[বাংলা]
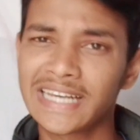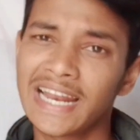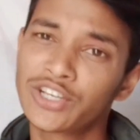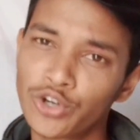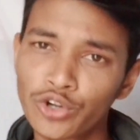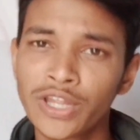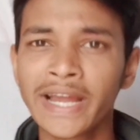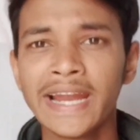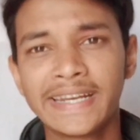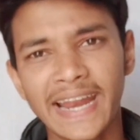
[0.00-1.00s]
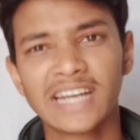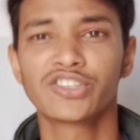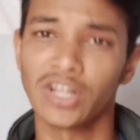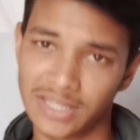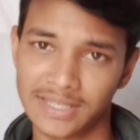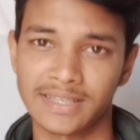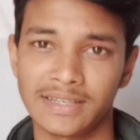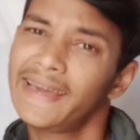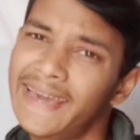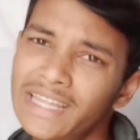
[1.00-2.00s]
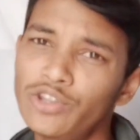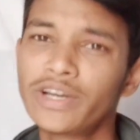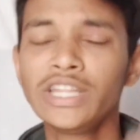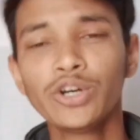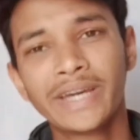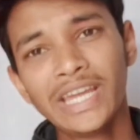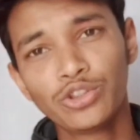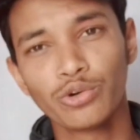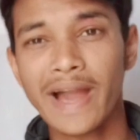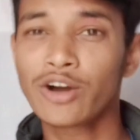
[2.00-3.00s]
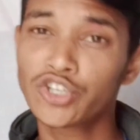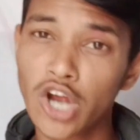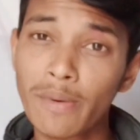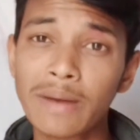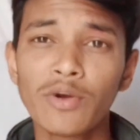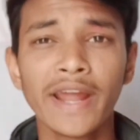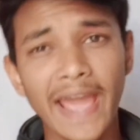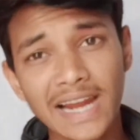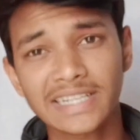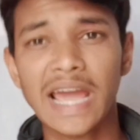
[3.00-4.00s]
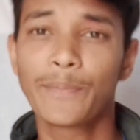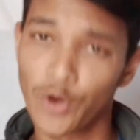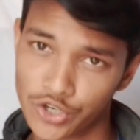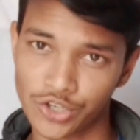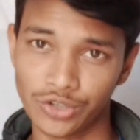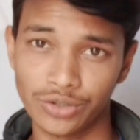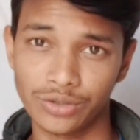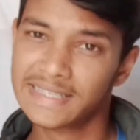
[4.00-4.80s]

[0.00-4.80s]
সালে শুরু থেকে ট্রেন্ড চলতেছে কিন্তু কিন্তু কিন্তু এখন সবার মনে একটাই প্রশ্ন